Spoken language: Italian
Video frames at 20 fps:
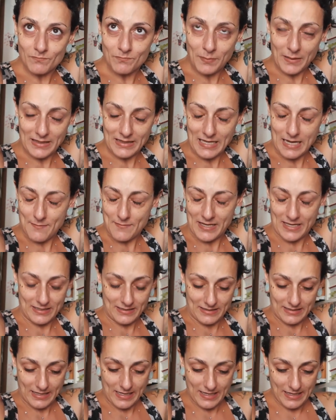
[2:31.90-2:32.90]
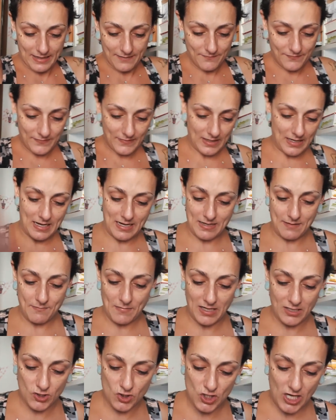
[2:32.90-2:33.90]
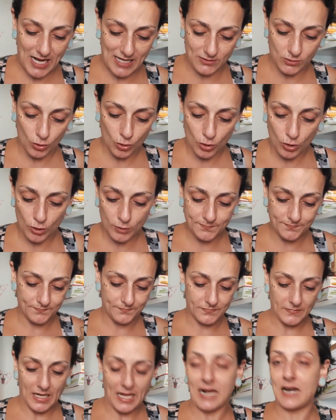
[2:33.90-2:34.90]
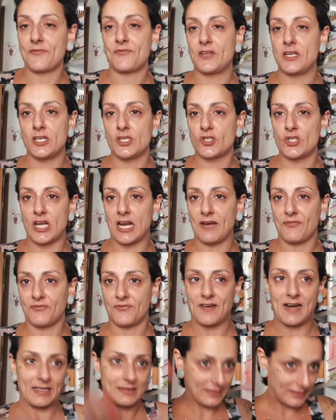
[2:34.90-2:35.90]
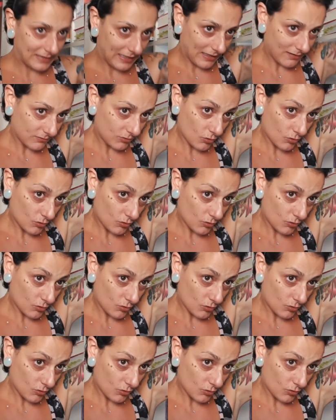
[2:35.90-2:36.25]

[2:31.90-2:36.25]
praticamente ha mangiato alla fine non ce l'ha fatta,